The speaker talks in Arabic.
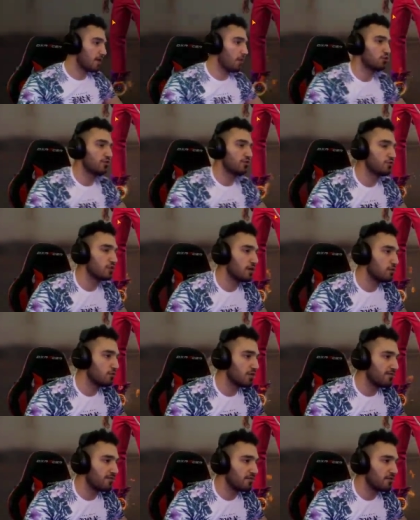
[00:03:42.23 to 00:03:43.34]
تعالوا نشوفوا شكله
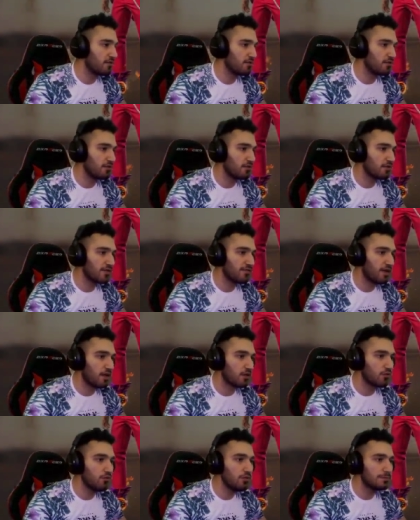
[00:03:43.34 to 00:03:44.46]
كيف كيف راح
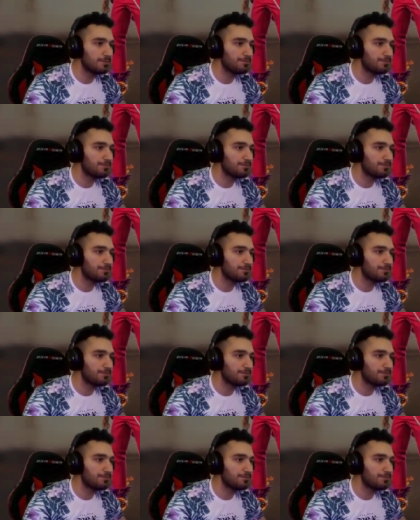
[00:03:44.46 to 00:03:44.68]
يكون